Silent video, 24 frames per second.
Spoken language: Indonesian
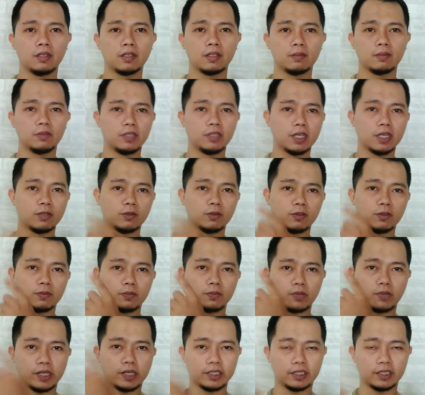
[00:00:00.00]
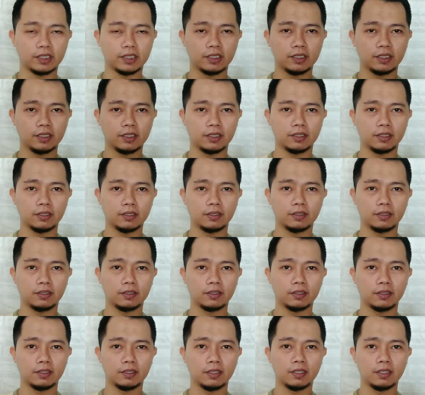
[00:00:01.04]
Kemudian untuk present,
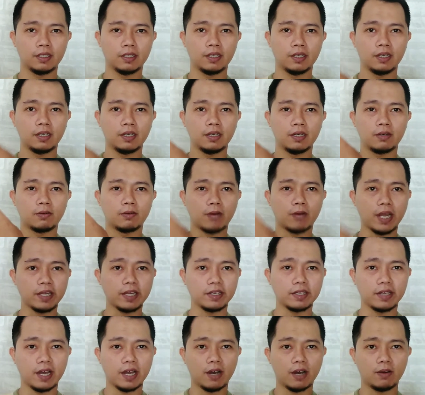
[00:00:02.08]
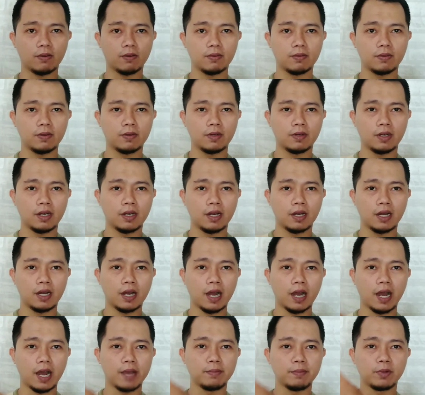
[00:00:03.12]
right now
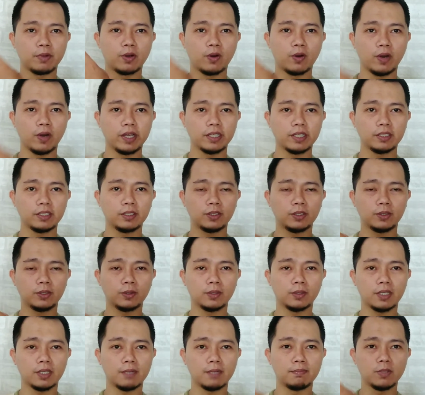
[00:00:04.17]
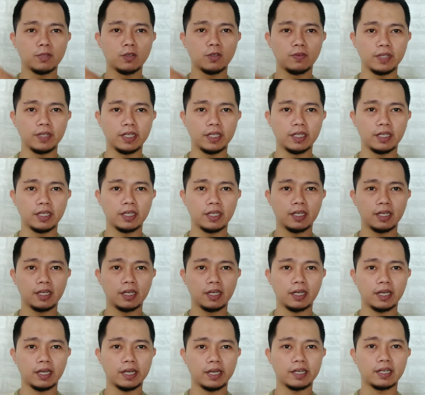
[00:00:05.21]
I'm going to a movie
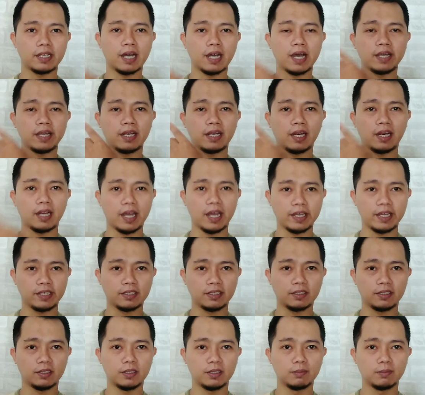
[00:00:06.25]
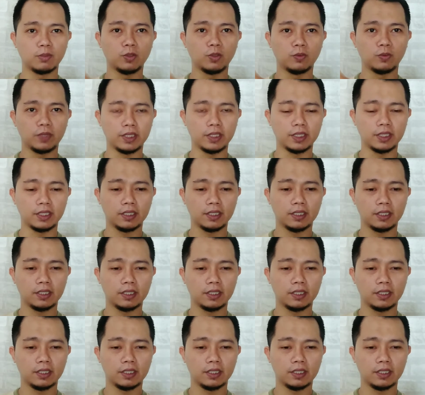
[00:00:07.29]
and I like the movie.